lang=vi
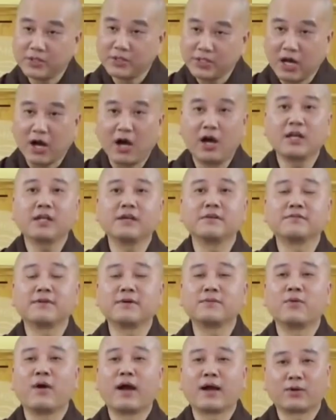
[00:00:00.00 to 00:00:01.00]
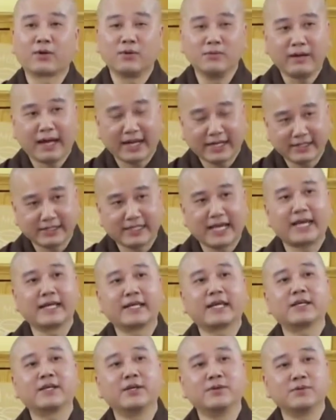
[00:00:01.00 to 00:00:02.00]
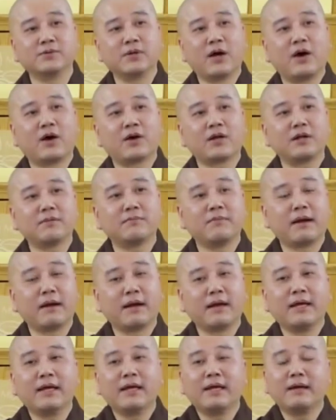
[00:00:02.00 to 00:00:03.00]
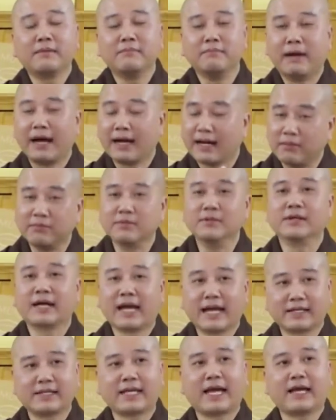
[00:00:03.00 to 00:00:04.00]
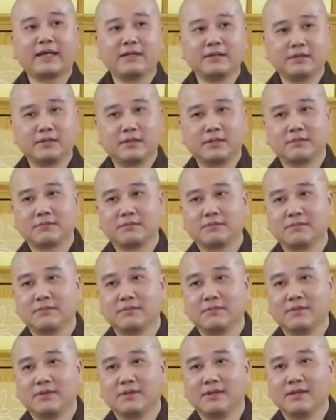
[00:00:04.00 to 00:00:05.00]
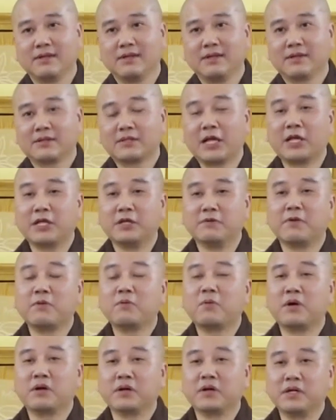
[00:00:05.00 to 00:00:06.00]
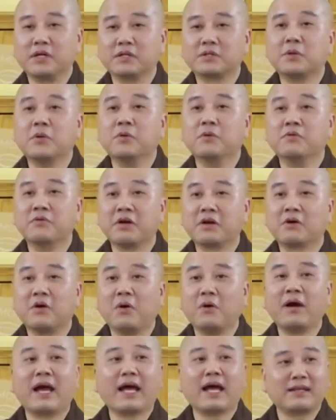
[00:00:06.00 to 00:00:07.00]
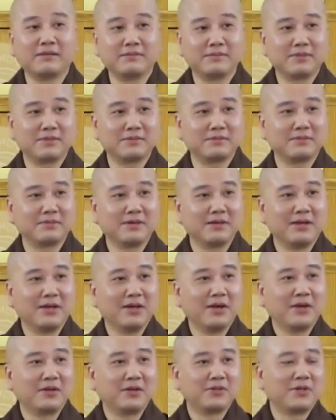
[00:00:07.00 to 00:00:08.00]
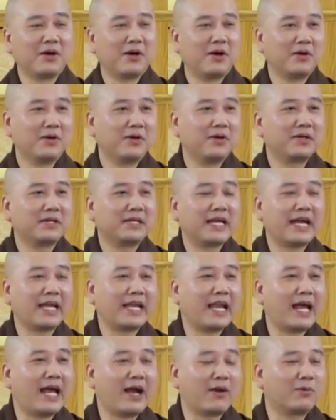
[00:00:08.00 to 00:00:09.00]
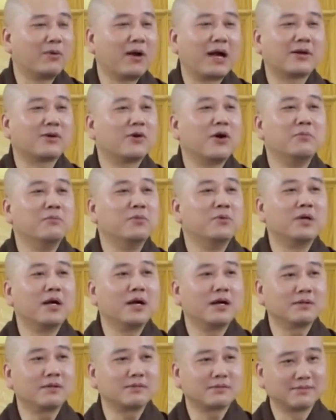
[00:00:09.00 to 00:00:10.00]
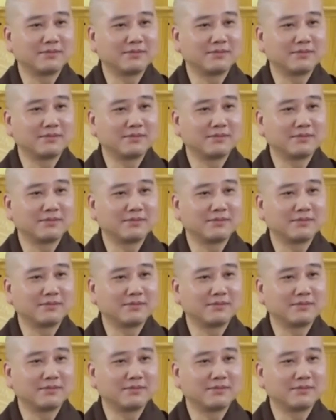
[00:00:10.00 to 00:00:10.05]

nhỏ đó Pháp Hòa cũng ăn chay cái kiểu đó đó mà mà không được ăn chay nữa đó. Tại vì Pháp Hòa nghĩ tu phải khổ hạnh. Trời ơi, ngày nào cũng ăn cơm muối ớt,